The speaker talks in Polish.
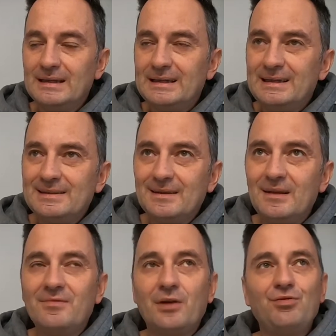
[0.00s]
Jest takie
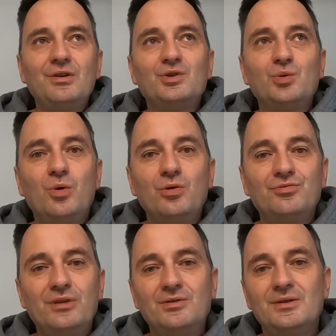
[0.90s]
wrażenie suchości,
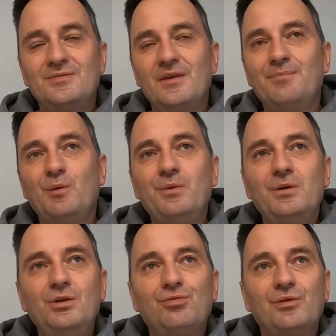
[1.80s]
ja to nazwałem
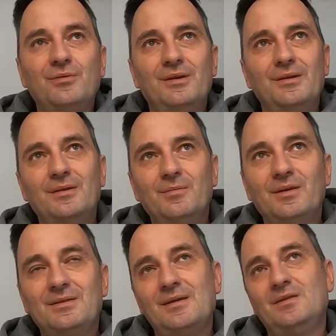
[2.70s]
popielniczką, ale chyba
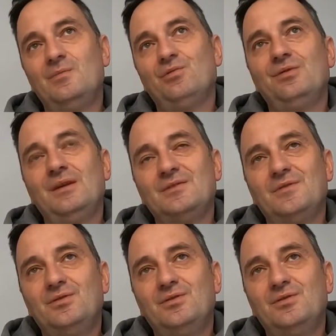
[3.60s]
tak to można nazwać.